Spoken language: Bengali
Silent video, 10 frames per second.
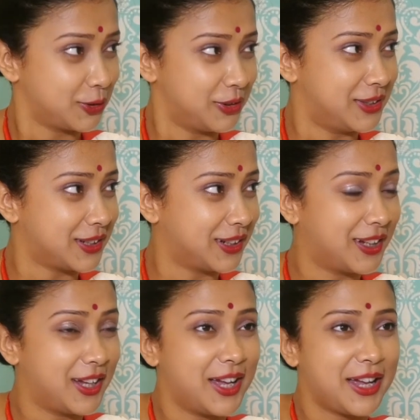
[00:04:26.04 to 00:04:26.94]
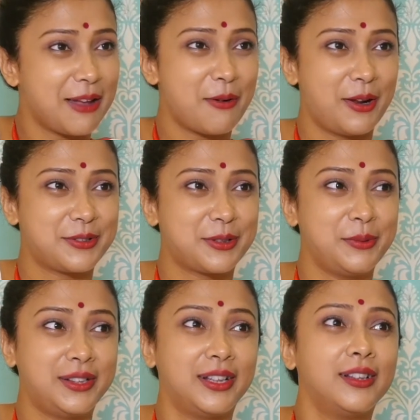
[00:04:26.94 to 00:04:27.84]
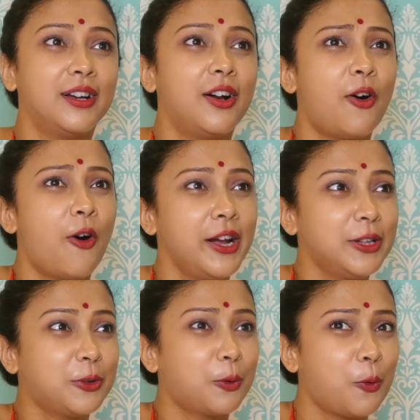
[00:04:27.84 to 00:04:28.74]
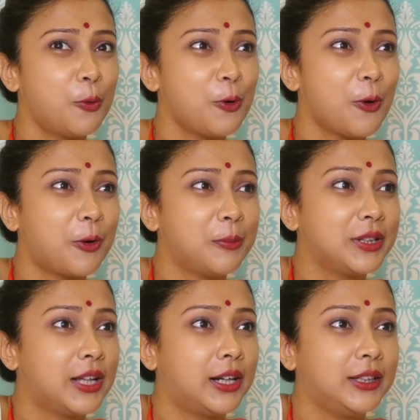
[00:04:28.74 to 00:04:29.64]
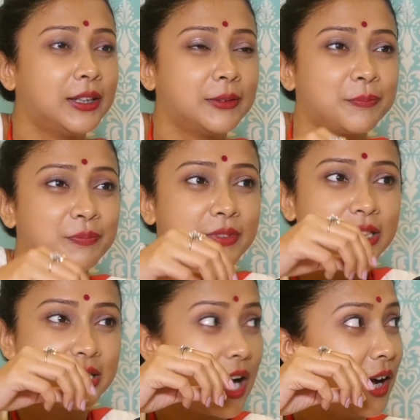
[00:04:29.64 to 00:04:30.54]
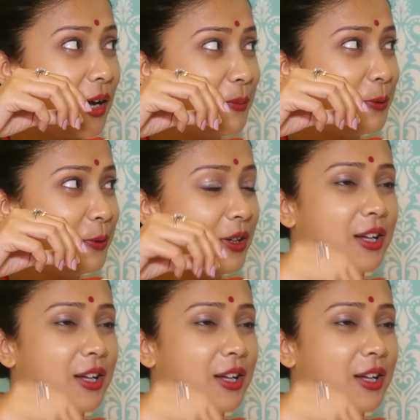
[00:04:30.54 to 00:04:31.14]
চলছে এবার অষ্টমীতে হয়তো কোনো রকমে দাঁড়িয়ে চা খাবো